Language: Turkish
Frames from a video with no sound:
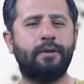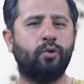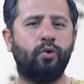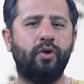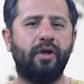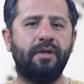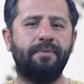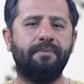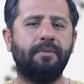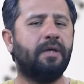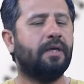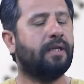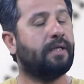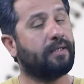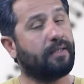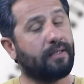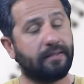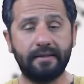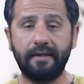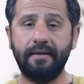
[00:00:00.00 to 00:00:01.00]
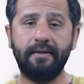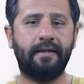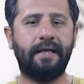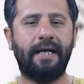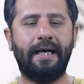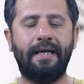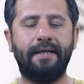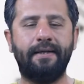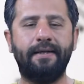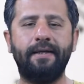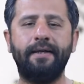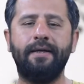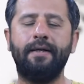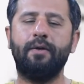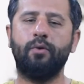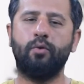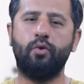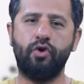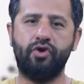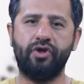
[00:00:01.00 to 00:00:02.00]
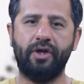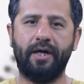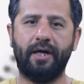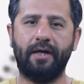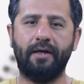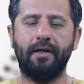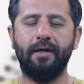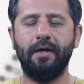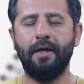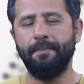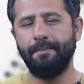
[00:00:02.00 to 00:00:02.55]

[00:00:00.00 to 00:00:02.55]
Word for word: soralım. Nasıl geldi? Koşarak.